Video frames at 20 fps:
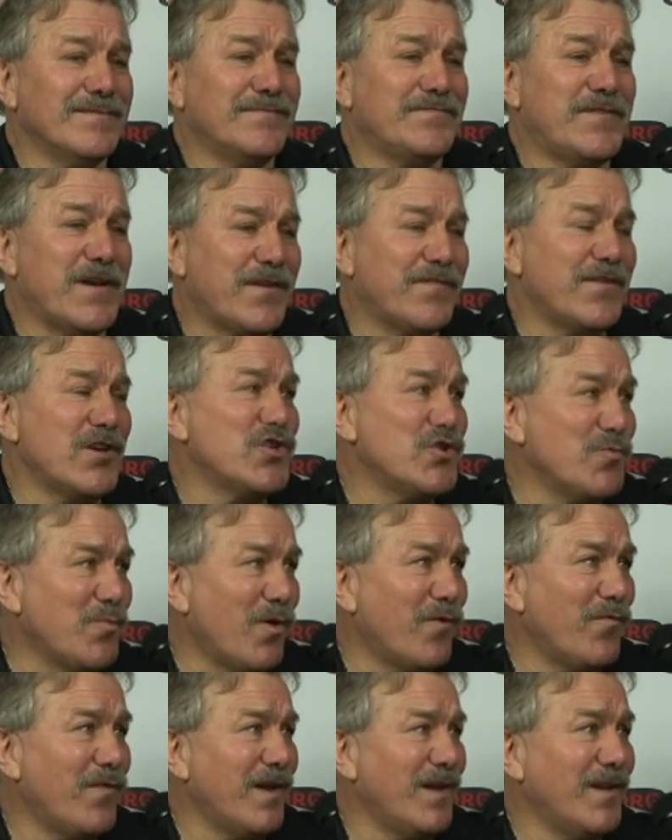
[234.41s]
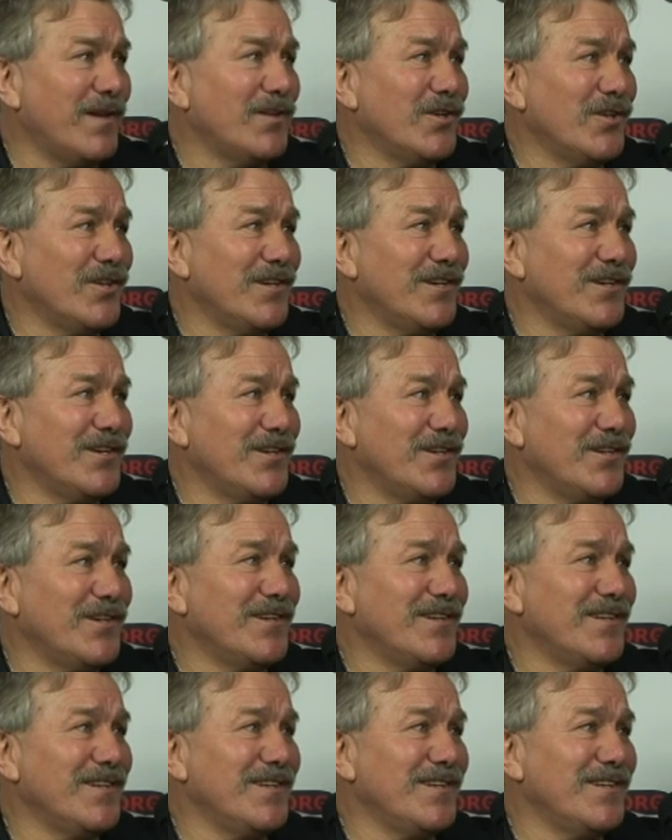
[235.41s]
ferwie zimowe
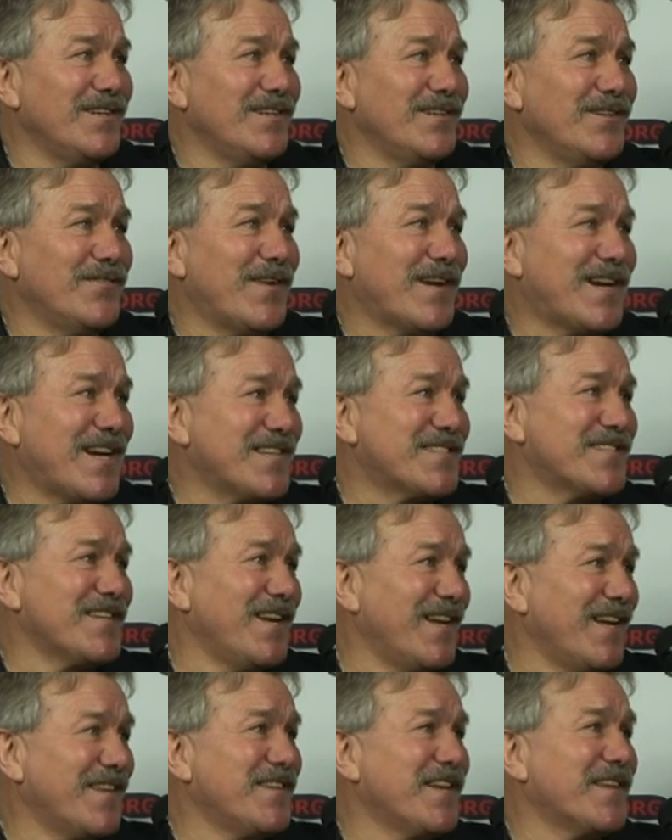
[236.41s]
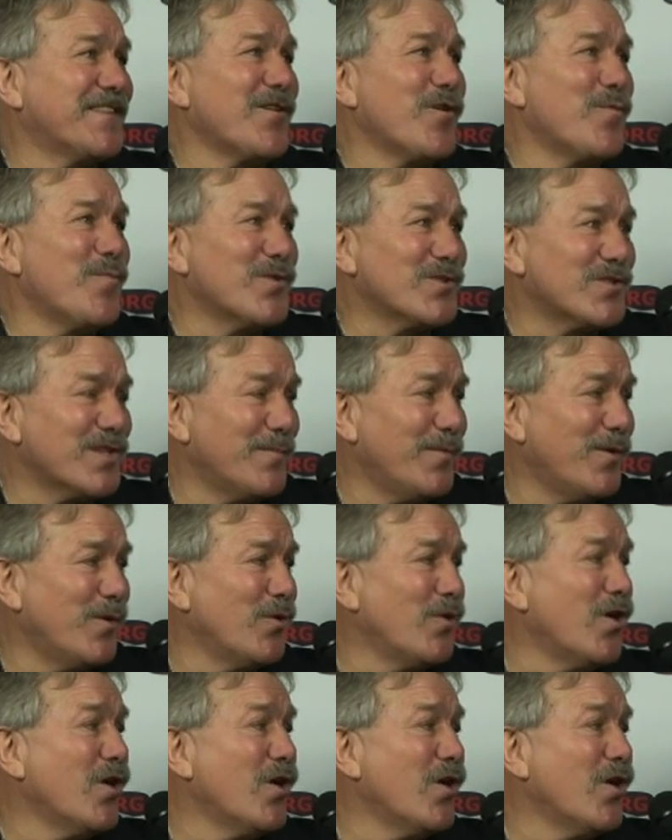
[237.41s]
i wakacje letnie te obozy były.